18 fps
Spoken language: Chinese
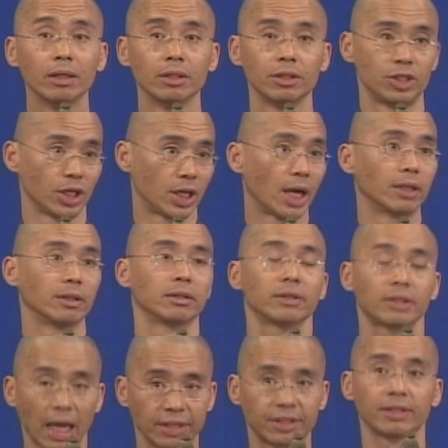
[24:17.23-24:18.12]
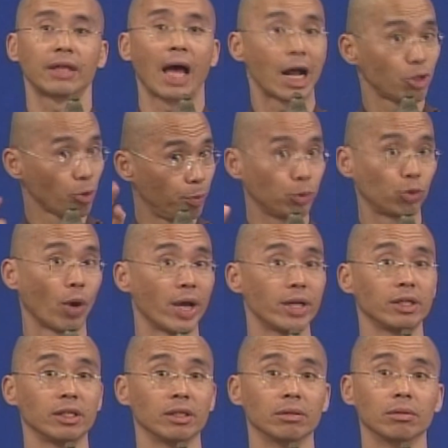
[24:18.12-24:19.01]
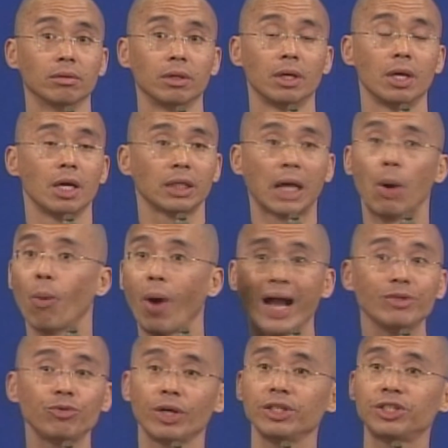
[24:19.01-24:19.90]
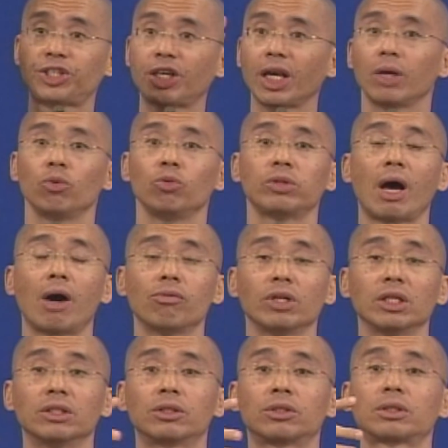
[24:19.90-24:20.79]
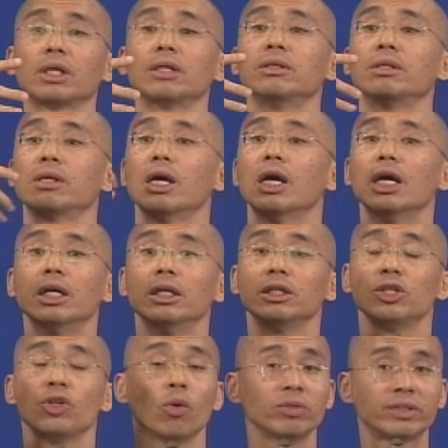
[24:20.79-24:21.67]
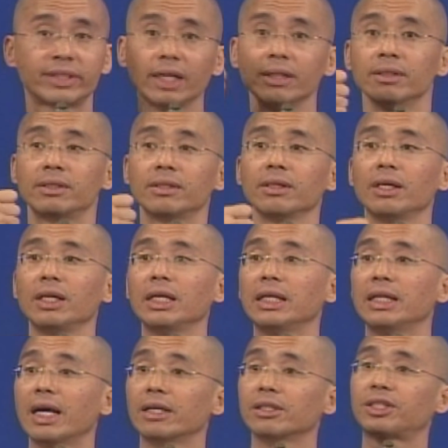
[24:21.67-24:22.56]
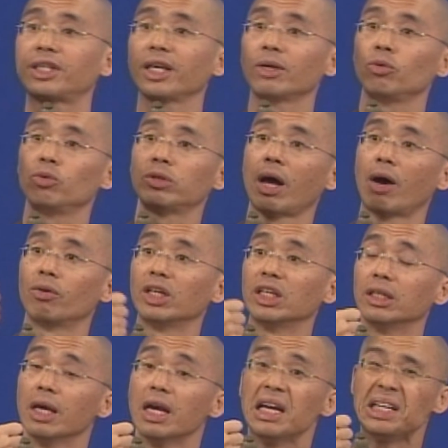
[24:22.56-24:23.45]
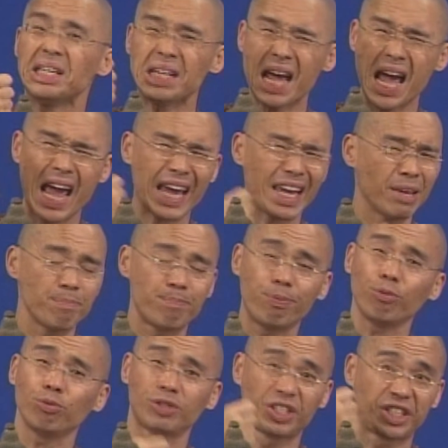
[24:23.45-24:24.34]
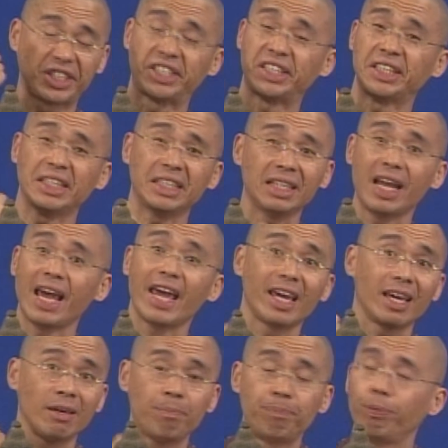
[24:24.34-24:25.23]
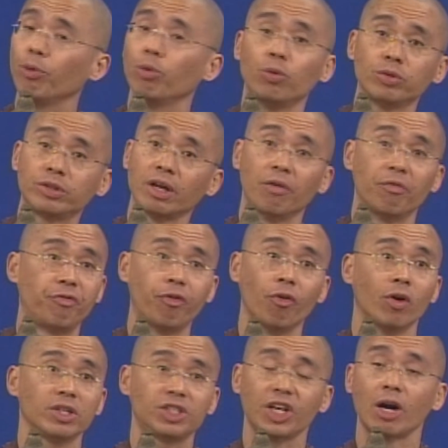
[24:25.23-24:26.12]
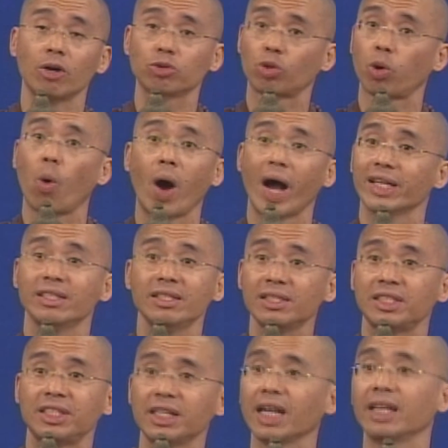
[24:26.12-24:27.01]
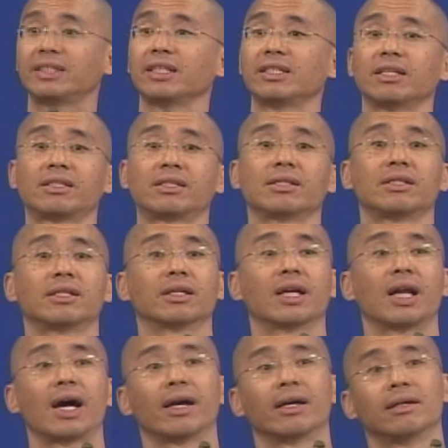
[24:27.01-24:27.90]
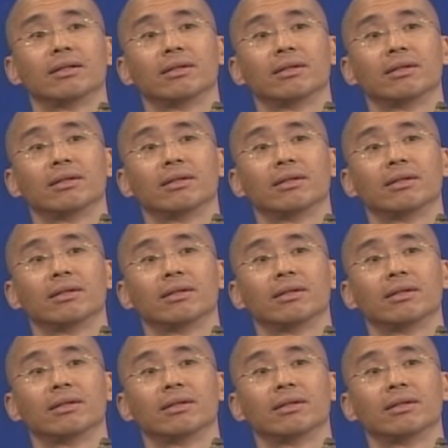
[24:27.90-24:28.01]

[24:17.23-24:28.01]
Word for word: 你看，但是他就不甩你，他完全介入到你政，用政治的力量介入到你内部其内部的佛教传戒这件事情来。